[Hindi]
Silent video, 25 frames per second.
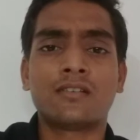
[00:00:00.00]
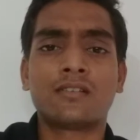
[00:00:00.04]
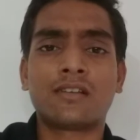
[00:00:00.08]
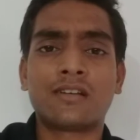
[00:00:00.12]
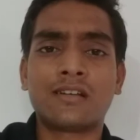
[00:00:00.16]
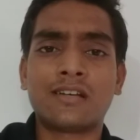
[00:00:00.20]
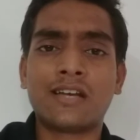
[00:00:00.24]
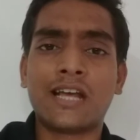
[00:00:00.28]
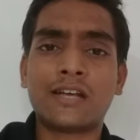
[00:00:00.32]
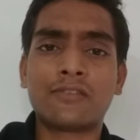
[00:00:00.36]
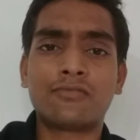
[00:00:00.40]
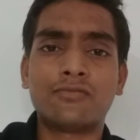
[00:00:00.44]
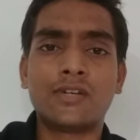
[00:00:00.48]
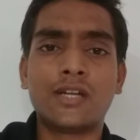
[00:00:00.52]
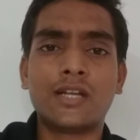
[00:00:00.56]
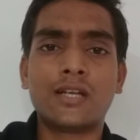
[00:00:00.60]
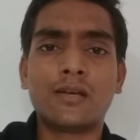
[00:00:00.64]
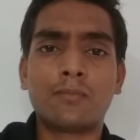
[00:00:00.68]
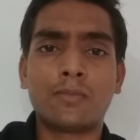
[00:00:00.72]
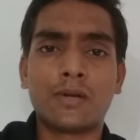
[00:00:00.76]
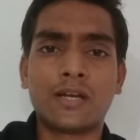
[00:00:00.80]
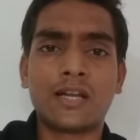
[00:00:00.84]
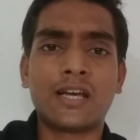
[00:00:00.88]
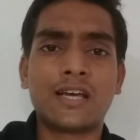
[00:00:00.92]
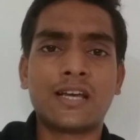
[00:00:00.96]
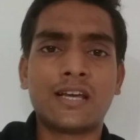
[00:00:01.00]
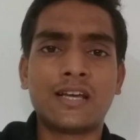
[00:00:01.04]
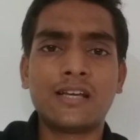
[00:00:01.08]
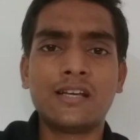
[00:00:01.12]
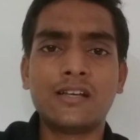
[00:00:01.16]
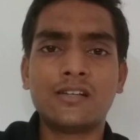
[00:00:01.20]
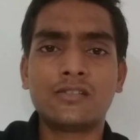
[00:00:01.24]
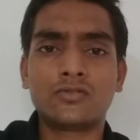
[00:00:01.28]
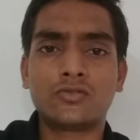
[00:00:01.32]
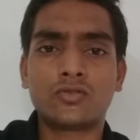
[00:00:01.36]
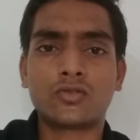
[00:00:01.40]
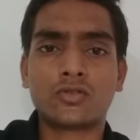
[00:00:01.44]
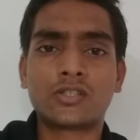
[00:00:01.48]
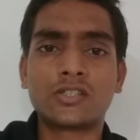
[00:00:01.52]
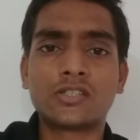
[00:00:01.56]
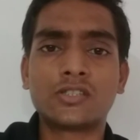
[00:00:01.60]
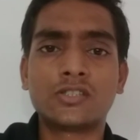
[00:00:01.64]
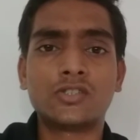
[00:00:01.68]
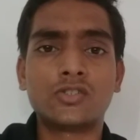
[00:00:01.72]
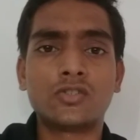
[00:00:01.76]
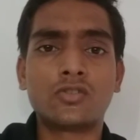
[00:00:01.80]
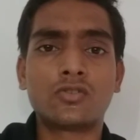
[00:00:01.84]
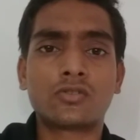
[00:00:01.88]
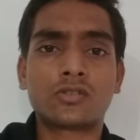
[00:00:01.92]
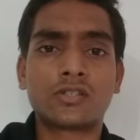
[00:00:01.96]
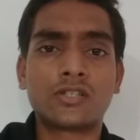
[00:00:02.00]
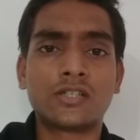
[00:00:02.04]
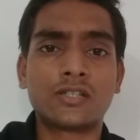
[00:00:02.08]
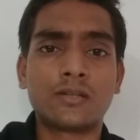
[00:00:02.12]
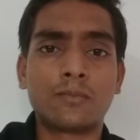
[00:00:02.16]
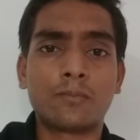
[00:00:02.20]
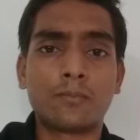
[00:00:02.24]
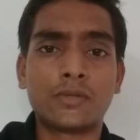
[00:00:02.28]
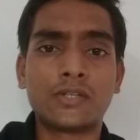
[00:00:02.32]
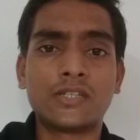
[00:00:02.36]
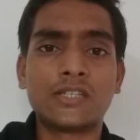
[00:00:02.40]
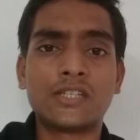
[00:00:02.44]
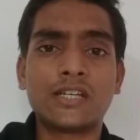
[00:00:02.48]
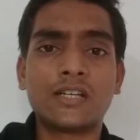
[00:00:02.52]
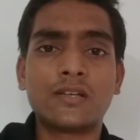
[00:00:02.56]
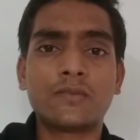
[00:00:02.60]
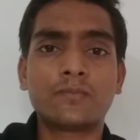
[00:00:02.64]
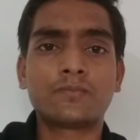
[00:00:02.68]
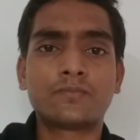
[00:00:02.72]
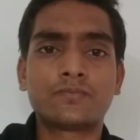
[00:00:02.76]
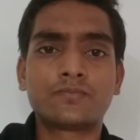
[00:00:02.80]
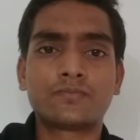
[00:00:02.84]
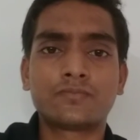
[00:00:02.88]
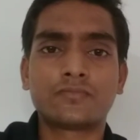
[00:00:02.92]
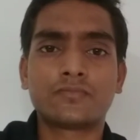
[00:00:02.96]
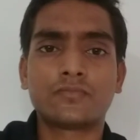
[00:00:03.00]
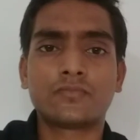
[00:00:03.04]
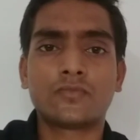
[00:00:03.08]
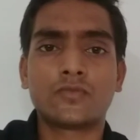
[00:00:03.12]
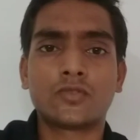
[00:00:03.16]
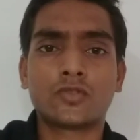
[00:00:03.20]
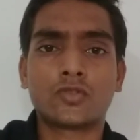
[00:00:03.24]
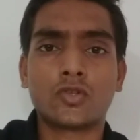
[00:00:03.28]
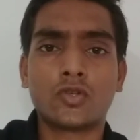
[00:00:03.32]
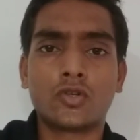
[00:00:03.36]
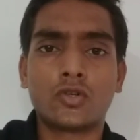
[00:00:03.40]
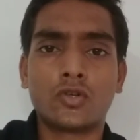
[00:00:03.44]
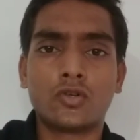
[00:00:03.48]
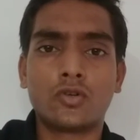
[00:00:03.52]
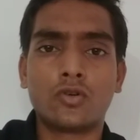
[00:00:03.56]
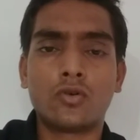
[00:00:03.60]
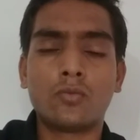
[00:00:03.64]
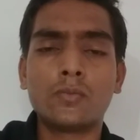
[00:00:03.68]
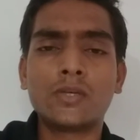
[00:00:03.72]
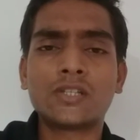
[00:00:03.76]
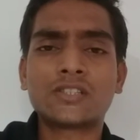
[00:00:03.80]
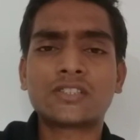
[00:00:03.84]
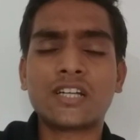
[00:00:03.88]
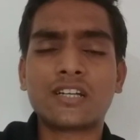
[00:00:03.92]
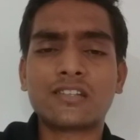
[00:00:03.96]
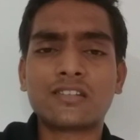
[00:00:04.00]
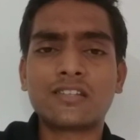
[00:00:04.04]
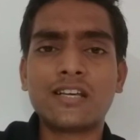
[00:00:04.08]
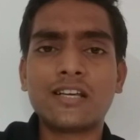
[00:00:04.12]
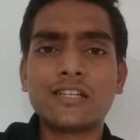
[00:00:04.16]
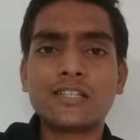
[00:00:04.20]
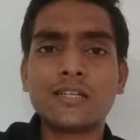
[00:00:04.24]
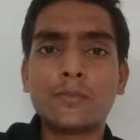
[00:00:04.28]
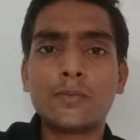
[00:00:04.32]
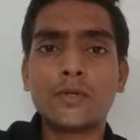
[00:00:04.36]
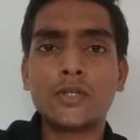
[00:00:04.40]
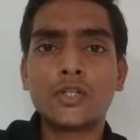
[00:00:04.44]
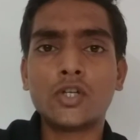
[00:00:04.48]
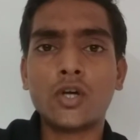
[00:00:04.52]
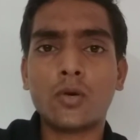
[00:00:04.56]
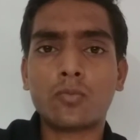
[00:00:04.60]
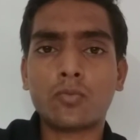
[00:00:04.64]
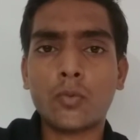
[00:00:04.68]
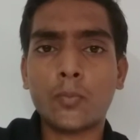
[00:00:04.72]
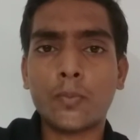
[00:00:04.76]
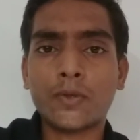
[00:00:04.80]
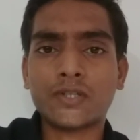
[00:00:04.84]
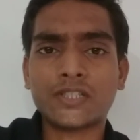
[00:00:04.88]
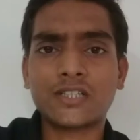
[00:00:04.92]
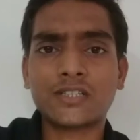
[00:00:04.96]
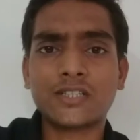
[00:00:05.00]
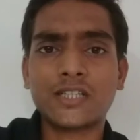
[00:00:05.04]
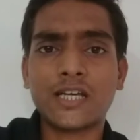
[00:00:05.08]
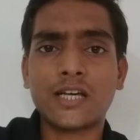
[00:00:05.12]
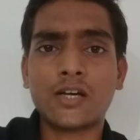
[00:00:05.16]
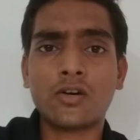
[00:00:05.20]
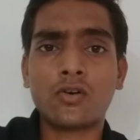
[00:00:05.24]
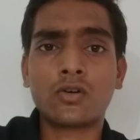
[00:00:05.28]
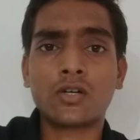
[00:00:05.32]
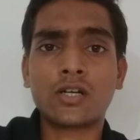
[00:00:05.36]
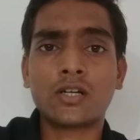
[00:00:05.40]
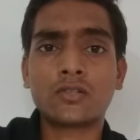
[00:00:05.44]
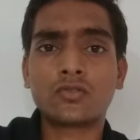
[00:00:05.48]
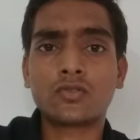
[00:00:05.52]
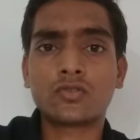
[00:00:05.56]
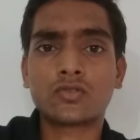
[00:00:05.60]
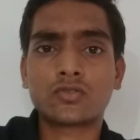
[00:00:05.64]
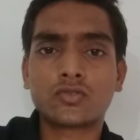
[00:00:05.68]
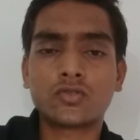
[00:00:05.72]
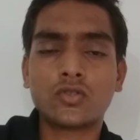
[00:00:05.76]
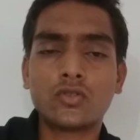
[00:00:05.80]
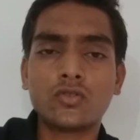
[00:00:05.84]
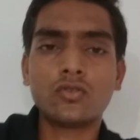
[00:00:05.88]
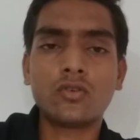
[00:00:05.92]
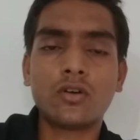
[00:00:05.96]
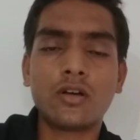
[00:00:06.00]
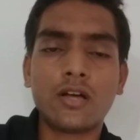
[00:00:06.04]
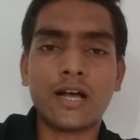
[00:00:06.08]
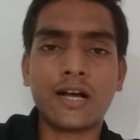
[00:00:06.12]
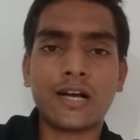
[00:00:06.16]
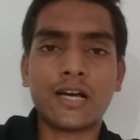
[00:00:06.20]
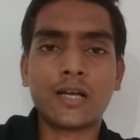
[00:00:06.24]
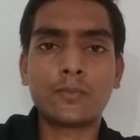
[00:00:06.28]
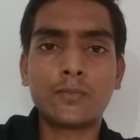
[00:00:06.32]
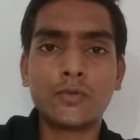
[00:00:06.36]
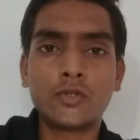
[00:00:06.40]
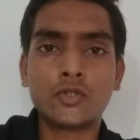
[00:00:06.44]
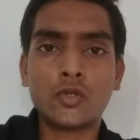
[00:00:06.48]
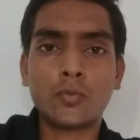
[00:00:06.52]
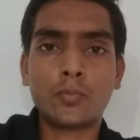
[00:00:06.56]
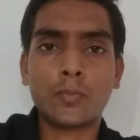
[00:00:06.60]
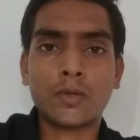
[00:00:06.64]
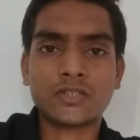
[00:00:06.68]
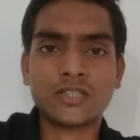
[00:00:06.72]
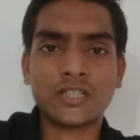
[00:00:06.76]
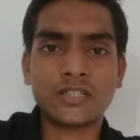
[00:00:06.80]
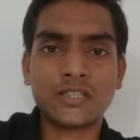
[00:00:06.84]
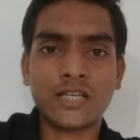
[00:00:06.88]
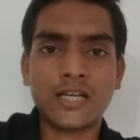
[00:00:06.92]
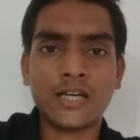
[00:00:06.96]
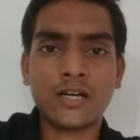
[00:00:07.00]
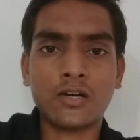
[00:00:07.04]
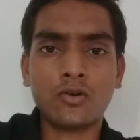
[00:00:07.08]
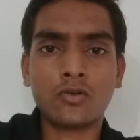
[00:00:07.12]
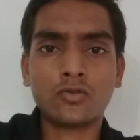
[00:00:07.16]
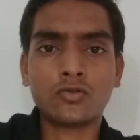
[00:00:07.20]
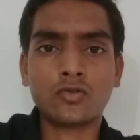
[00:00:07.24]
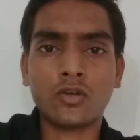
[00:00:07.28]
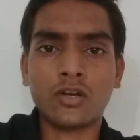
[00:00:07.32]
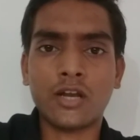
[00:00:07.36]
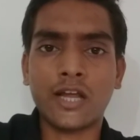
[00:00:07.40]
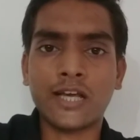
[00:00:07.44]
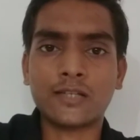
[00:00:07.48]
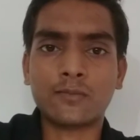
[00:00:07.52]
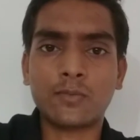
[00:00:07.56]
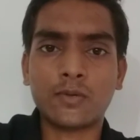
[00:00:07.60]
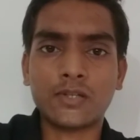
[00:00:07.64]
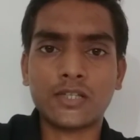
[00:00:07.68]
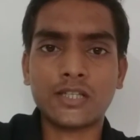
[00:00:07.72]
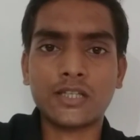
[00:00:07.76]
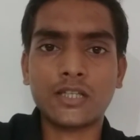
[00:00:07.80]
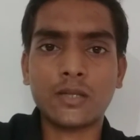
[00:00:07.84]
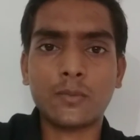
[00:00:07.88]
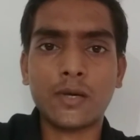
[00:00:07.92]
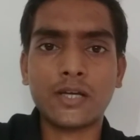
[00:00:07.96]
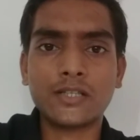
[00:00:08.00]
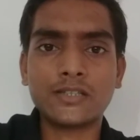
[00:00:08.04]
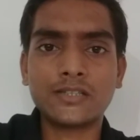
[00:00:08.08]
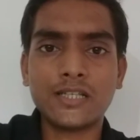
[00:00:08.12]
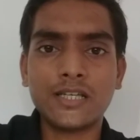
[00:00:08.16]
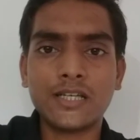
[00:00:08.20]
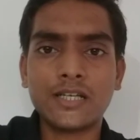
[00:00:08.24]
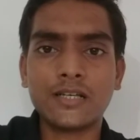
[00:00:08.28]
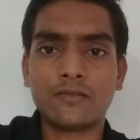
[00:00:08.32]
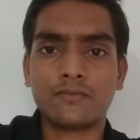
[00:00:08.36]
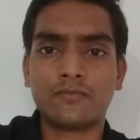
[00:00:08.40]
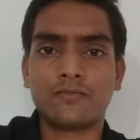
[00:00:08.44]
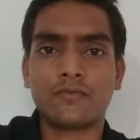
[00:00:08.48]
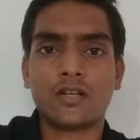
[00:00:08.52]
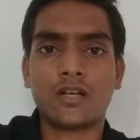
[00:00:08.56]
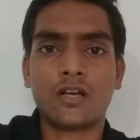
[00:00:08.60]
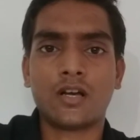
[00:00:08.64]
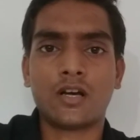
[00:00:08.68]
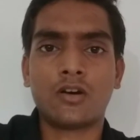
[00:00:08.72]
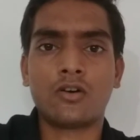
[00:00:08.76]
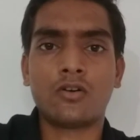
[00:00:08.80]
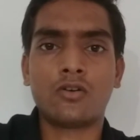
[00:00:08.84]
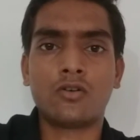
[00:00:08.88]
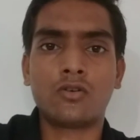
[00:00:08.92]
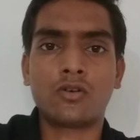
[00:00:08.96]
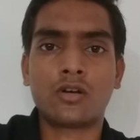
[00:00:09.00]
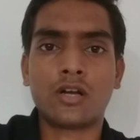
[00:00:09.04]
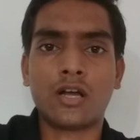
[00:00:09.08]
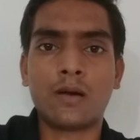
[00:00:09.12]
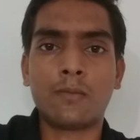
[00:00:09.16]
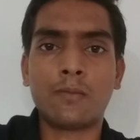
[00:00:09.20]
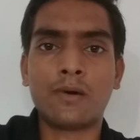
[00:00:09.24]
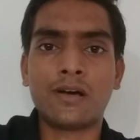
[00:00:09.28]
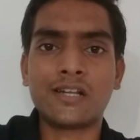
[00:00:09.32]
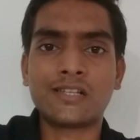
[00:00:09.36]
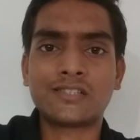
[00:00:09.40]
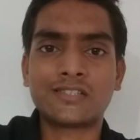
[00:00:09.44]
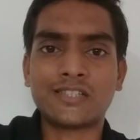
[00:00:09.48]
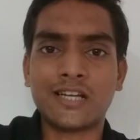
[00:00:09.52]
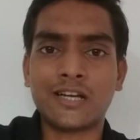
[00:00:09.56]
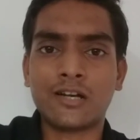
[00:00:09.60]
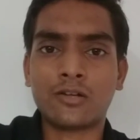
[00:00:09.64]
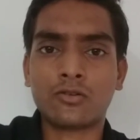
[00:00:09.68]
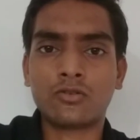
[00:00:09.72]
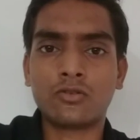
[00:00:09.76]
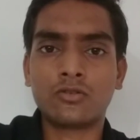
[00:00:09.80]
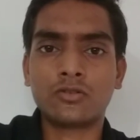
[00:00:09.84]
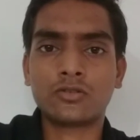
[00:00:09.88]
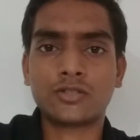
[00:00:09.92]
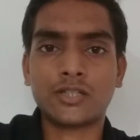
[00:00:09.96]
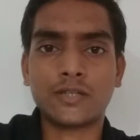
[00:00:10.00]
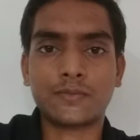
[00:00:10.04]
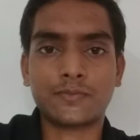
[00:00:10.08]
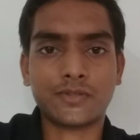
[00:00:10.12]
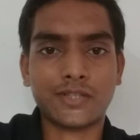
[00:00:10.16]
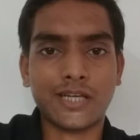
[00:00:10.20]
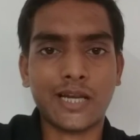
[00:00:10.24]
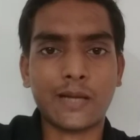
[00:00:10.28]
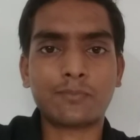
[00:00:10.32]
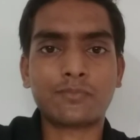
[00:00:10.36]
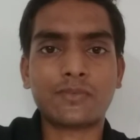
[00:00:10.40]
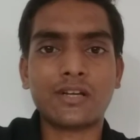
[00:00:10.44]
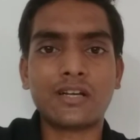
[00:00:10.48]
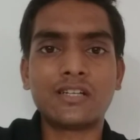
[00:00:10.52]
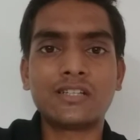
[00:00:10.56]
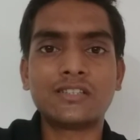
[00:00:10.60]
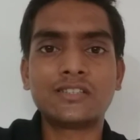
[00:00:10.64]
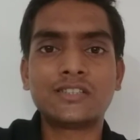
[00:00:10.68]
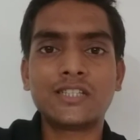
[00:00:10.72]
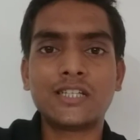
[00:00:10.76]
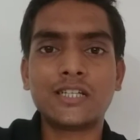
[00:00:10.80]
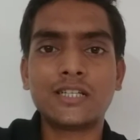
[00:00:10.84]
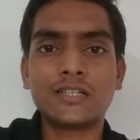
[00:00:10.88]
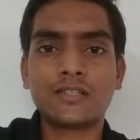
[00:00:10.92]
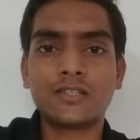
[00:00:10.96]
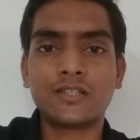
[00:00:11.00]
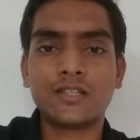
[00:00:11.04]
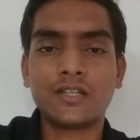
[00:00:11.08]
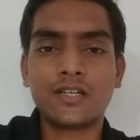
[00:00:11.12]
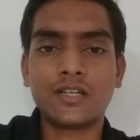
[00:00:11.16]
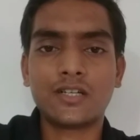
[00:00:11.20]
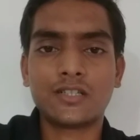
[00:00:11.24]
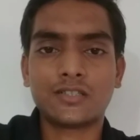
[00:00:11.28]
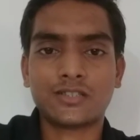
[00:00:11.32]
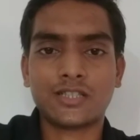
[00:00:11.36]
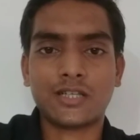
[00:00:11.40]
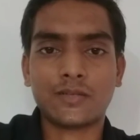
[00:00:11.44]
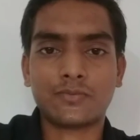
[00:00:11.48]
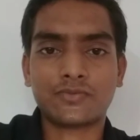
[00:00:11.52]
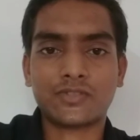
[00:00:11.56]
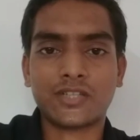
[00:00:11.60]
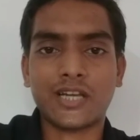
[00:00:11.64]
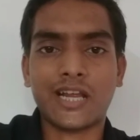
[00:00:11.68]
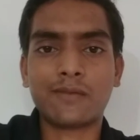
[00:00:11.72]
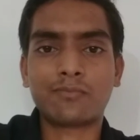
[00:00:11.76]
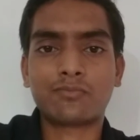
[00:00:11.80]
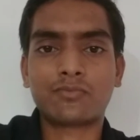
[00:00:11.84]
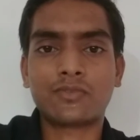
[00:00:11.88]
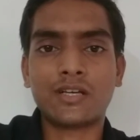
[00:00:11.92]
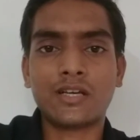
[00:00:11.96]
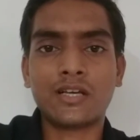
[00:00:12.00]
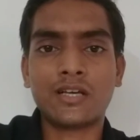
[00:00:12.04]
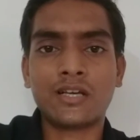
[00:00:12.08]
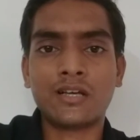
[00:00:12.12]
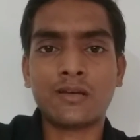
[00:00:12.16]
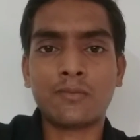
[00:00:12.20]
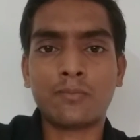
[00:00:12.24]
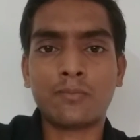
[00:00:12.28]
लाइफ ने बनाया है जो कि जियो की कंपनी है तो उम्मीद करते हैं ये वीडियो आपको पसंद आया होगा दोस्तों अगर वीडियो पसंद आया हो तो लाइक बटन दबाइए और हमारे चैनल को सब्सक्राइब कर लीजिए सब्सक्राइब के